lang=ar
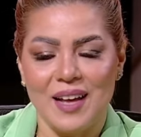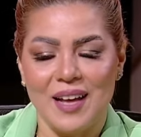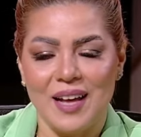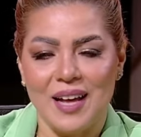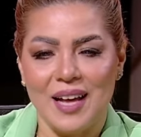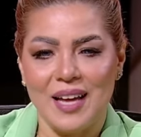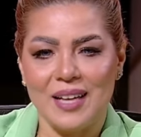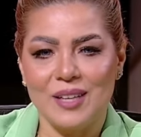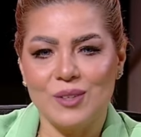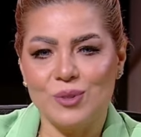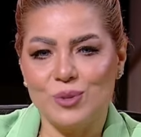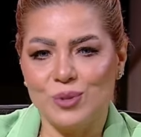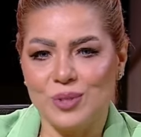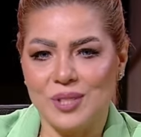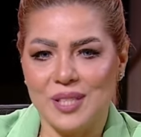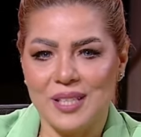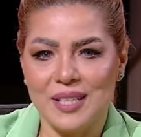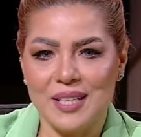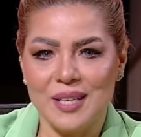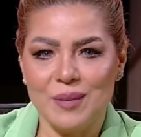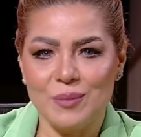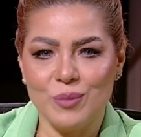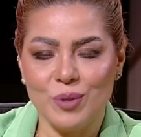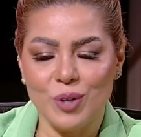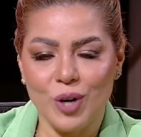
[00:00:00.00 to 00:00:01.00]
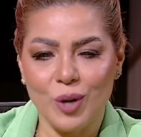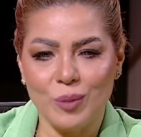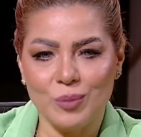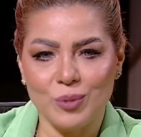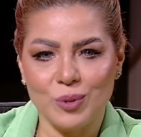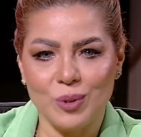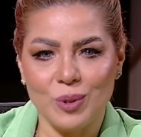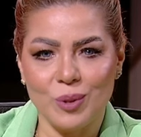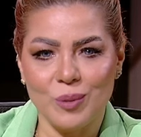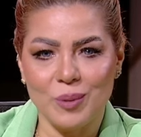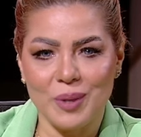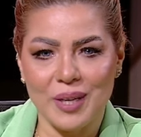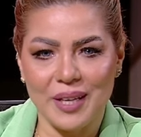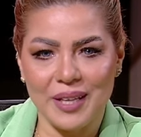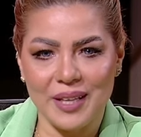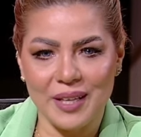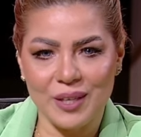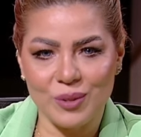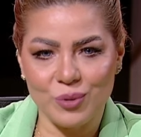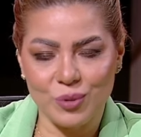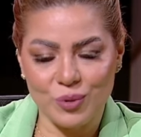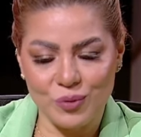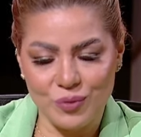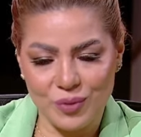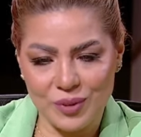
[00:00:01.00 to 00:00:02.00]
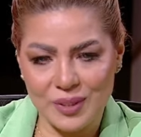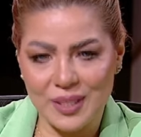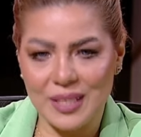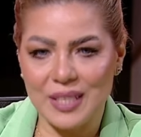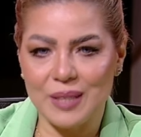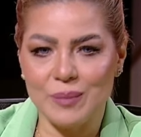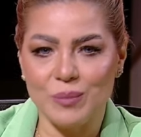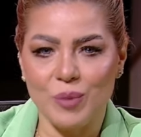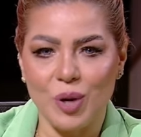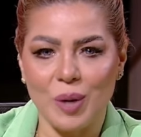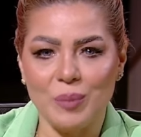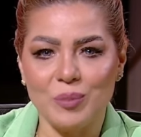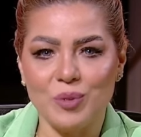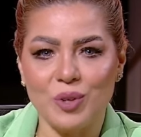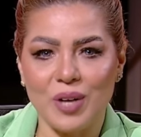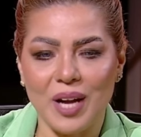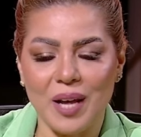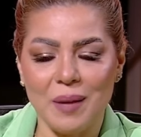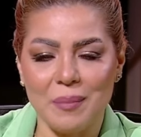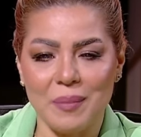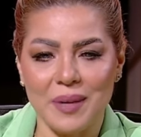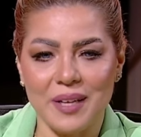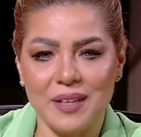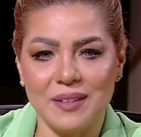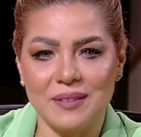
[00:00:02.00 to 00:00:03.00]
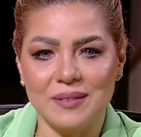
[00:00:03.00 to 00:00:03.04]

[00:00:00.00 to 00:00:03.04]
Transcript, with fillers: وعليكم السلام ورحمه الله وبركاته اتفضلي يا ام عبد الرحمن